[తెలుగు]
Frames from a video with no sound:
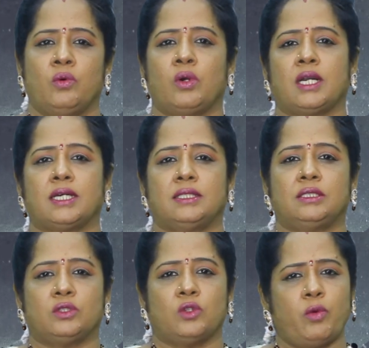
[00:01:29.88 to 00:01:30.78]
ఒక
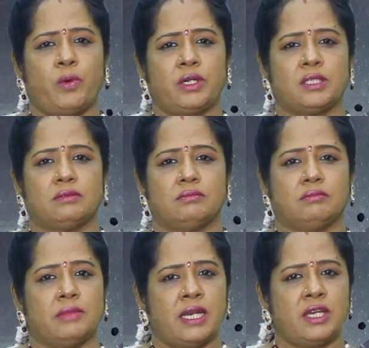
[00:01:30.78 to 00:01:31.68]
రోబోట్
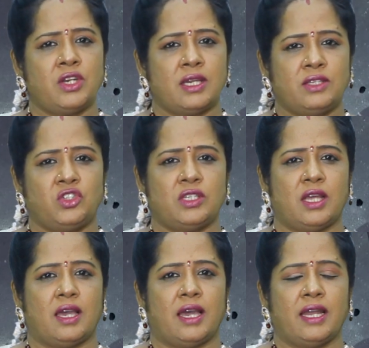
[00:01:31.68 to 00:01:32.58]
మనిషి
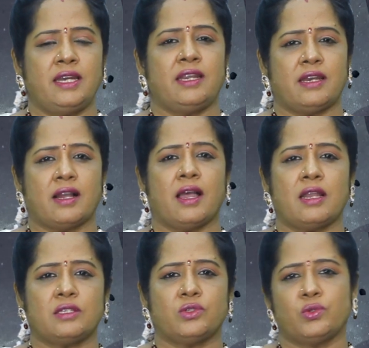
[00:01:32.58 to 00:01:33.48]
ఇచ్చిన అన్ని
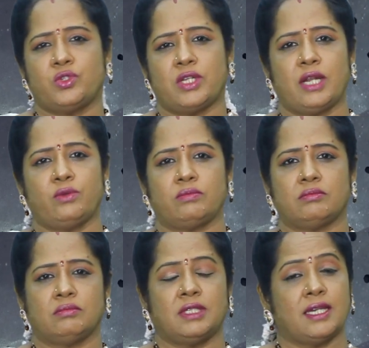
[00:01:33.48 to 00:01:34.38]
రకాల సూచనలను
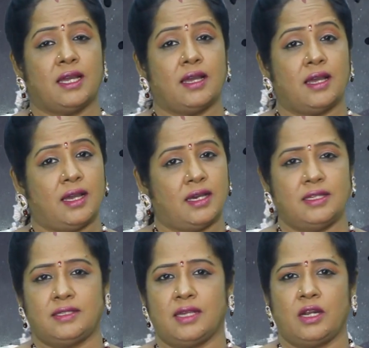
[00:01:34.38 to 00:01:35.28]
ఇంకా
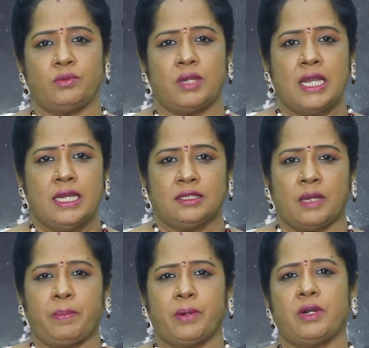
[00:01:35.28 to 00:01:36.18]
ఆదేశాలను
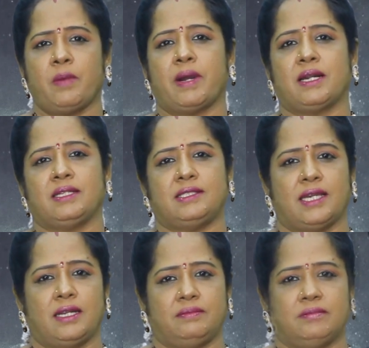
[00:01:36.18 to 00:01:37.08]
తప్పకుండా
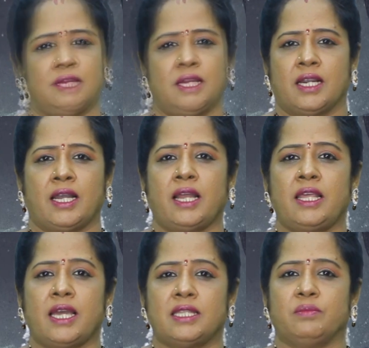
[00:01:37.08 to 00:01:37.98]
పాటించాలి
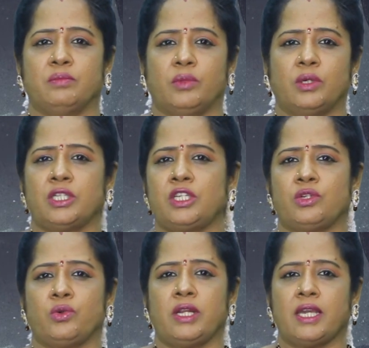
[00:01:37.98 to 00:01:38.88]
కానీ అది మొదటి
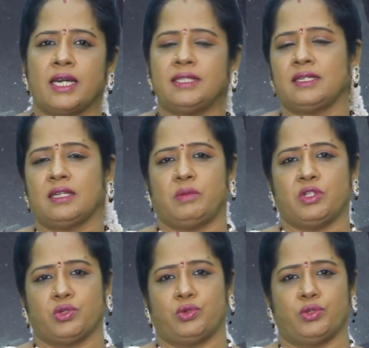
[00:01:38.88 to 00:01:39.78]
రూల్ని
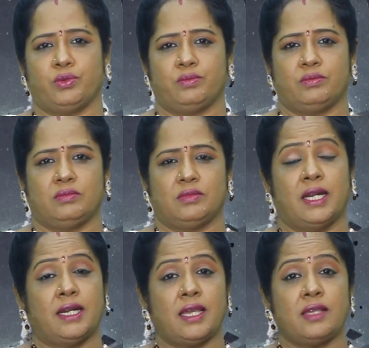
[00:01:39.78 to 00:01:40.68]
అతిక్రమించకూడదు
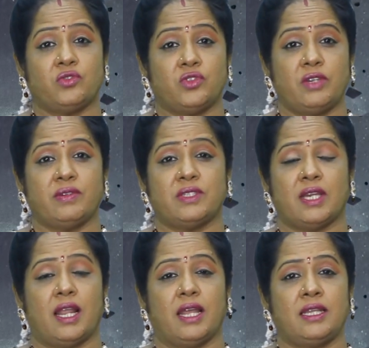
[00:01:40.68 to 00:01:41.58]
అంటే
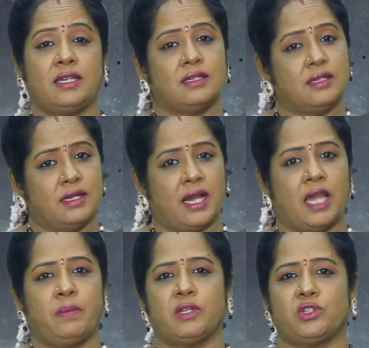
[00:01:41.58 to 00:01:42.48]
జీవజాలాన్ని
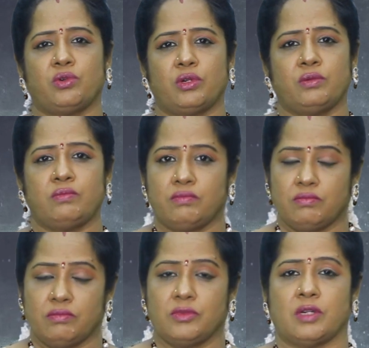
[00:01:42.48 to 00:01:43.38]
గాయపరచకూడదు
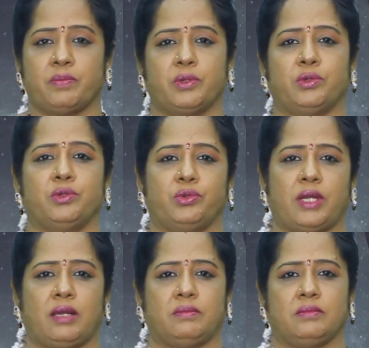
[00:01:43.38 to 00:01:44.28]
చంపకూడదు కూడా